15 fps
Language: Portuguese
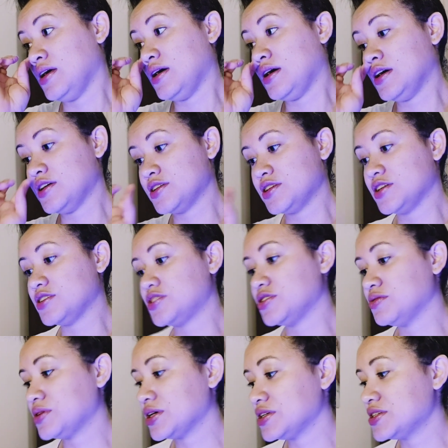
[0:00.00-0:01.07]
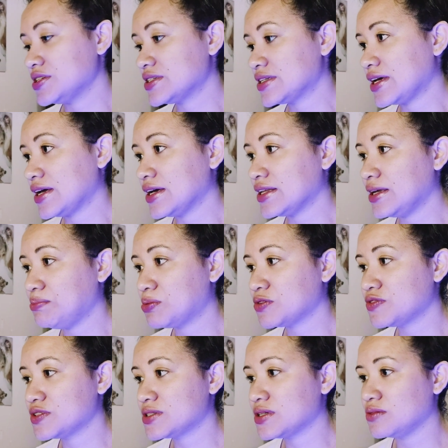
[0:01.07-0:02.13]
Ai, gente, o que dizer da
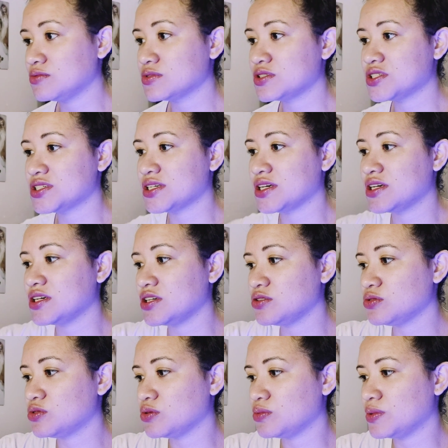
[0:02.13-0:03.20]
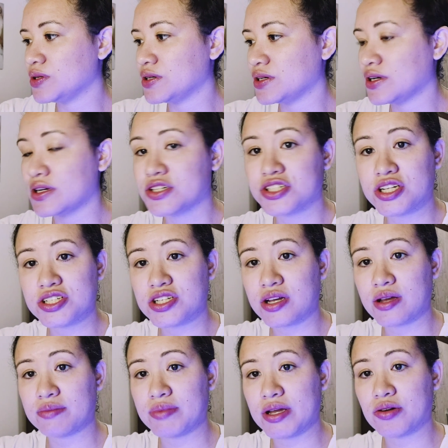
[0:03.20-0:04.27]
profissão de ser youtuber? Gente,
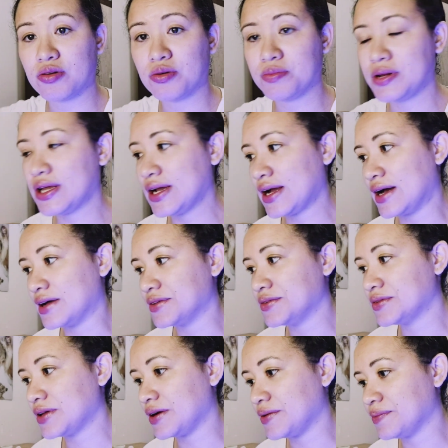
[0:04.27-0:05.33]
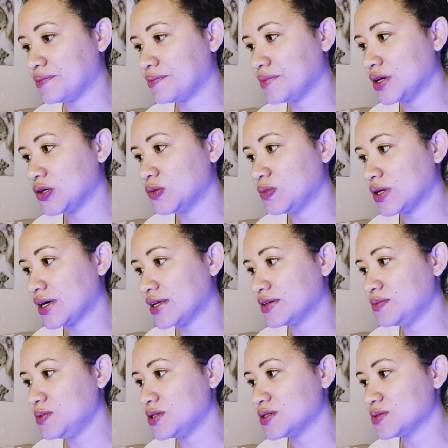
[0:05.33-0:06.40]
é bem complicado, tá? Bem complicado
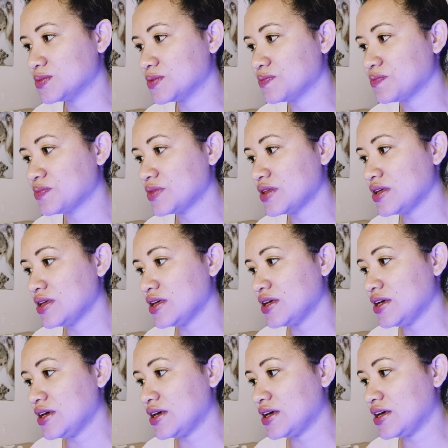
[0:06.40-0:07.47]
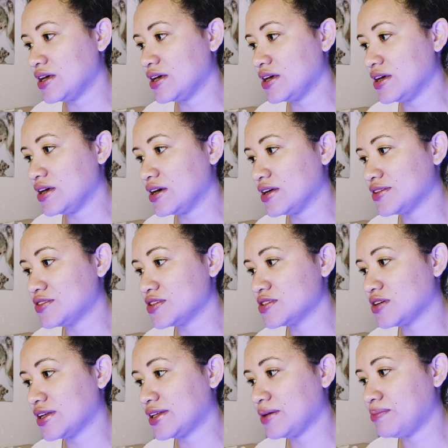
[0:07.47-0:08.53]
mesmo. É, às vezes
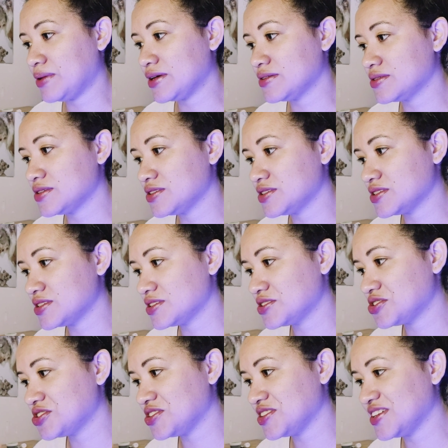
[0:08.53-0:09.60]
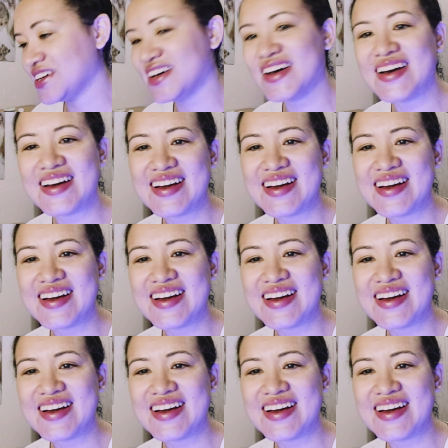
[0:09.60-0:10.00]
eu até penso em desistir.